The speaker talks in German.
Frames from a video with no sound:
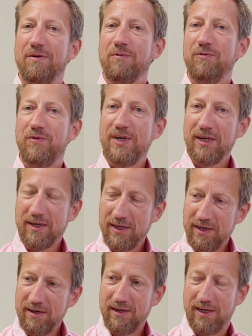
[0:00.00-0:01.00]
wir
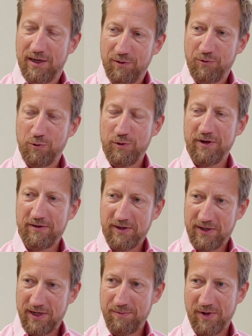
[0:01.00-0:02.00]
kriegen die Info, dass
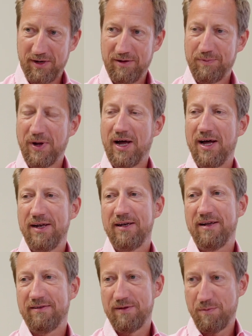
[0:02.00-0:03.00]
sich jemand beraten
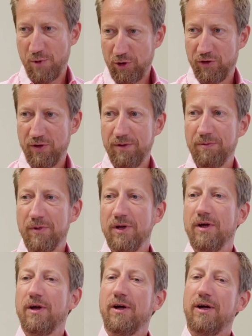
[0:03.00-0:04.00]
lassen möchte
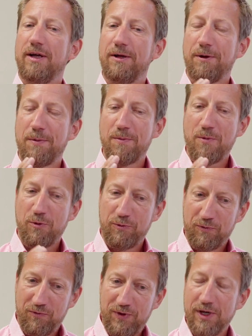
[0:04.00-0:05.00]
ähm,
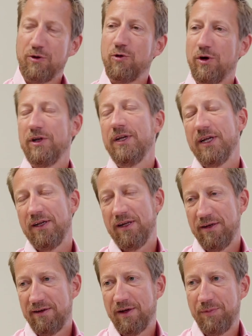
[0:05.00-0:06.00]
und wir koordinieren
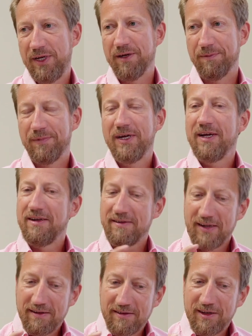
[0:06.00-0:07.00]
dann die Termine.
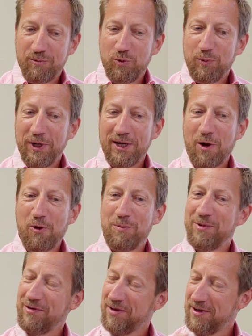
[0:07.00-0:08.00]
Das hat sich im Übrigen auch
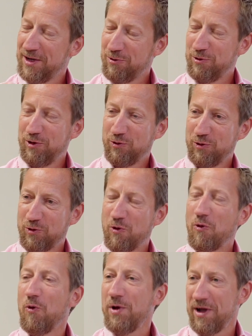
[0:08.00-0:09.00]
ein bisschen natürlich durch
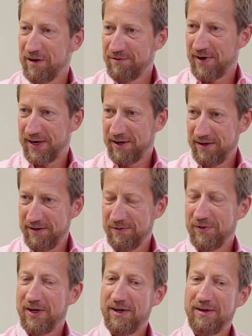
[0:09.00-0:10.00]
Corona gewandelt,
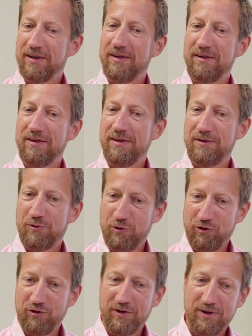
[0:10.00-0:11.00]
weil
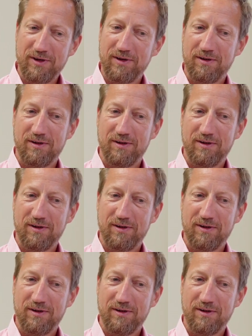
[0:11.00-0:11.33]
inzwischen,